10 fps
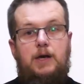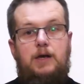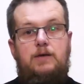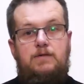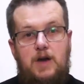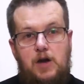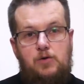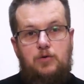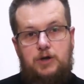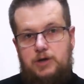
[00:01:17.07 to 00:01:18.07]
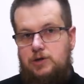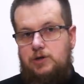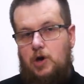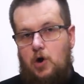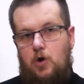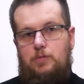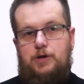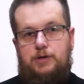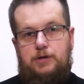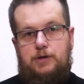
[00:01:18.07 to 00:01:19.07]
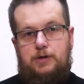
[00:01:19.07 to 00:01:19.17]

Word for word: i wielu innych kobiet.